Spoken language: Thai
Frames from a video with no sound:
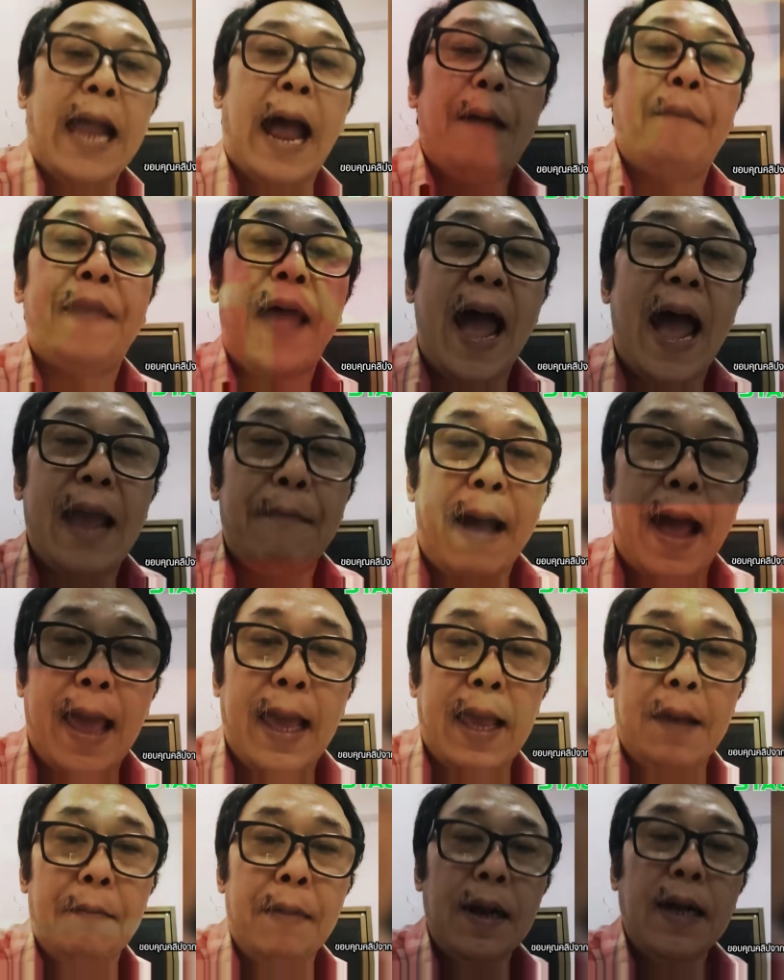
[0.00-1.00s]
ทำได้ไหม
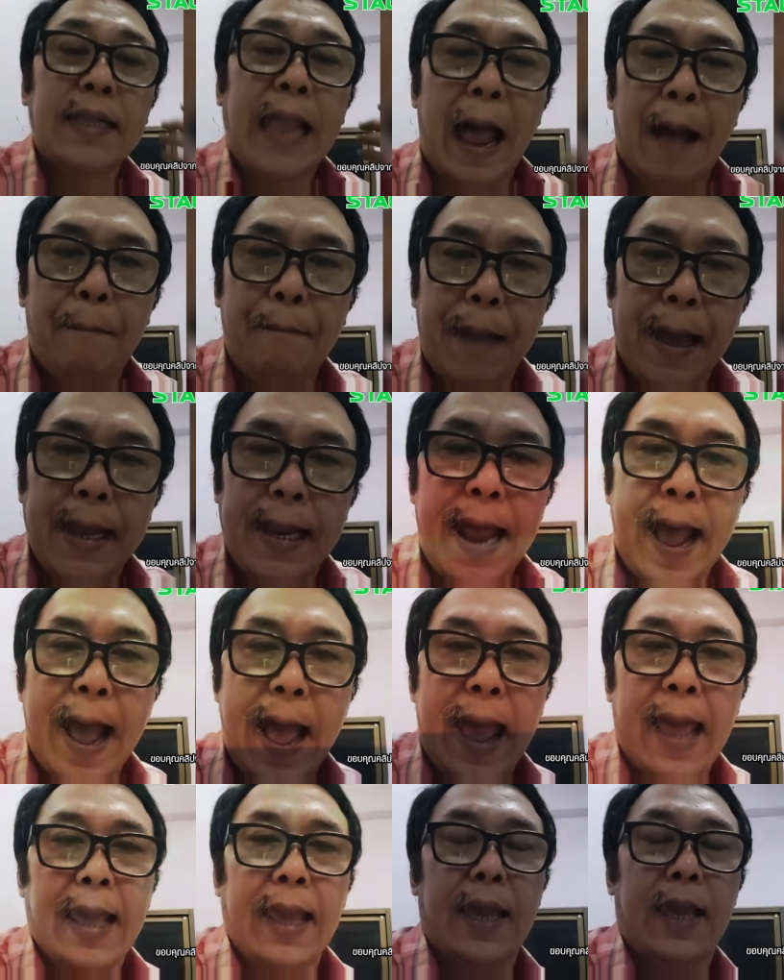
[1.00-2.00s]
ทำไม่
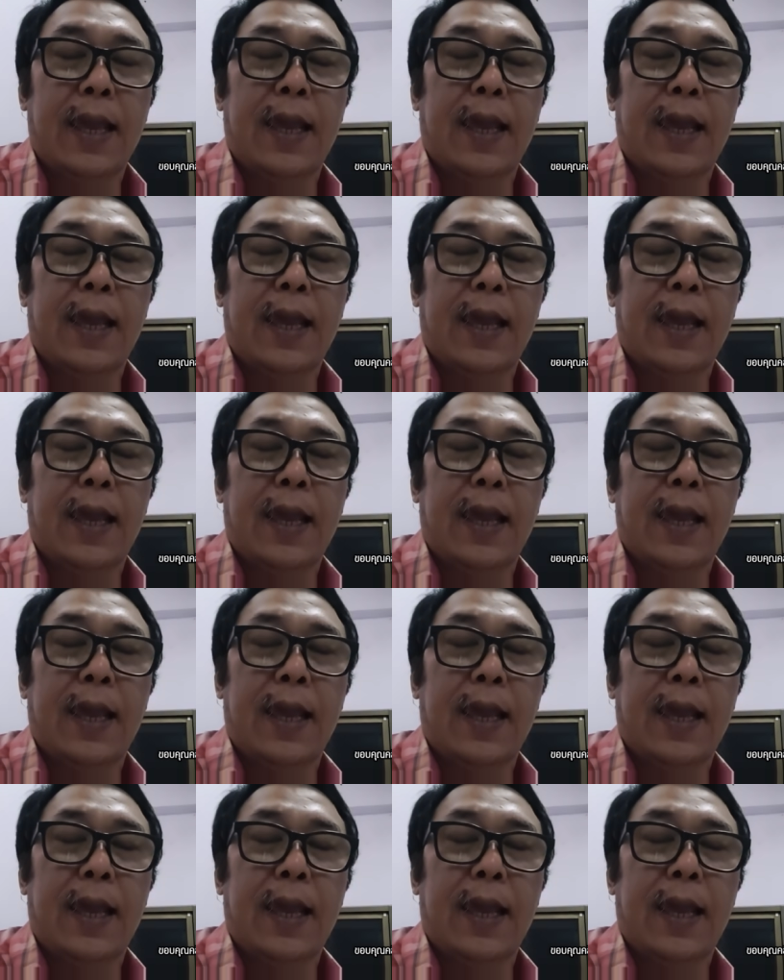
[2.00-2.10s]
ได้